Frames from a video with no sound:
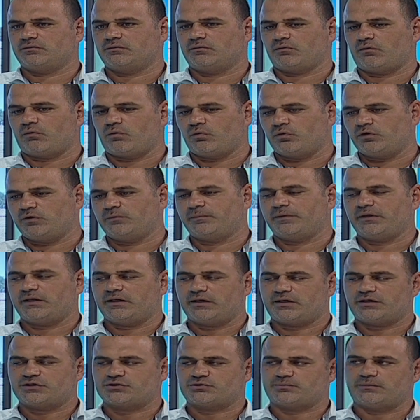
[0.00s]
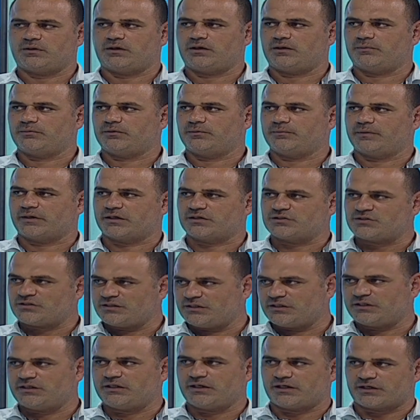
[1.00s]
olimpik yarışma alabilmek için
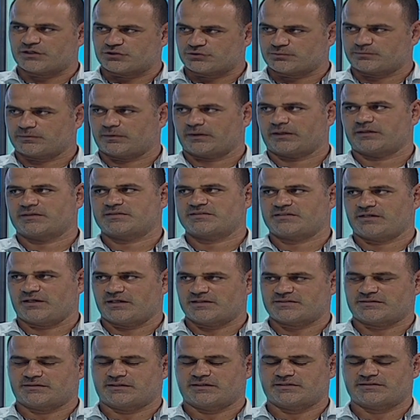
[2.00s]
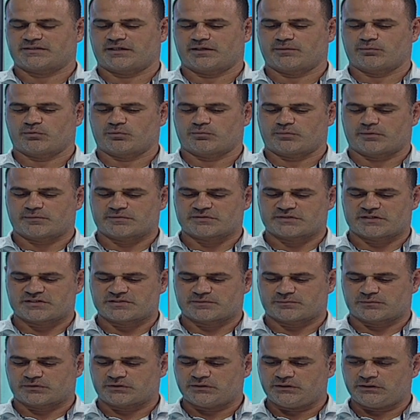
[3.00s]
iki yarışma sahasına sahip olmamız
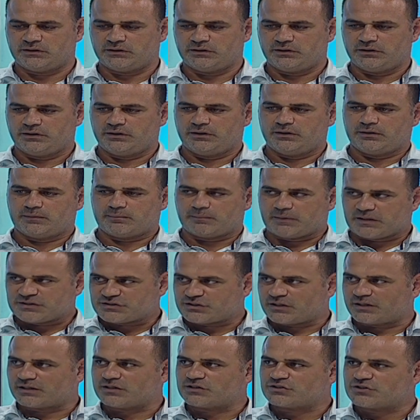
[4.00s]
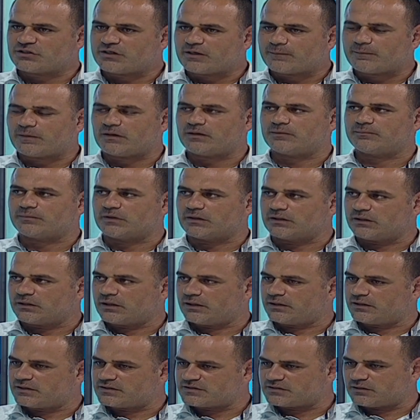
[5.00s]
lazımdı başlangıcı yapalım dedik.
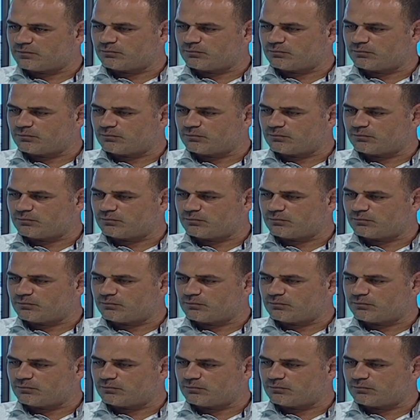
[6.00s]
En azından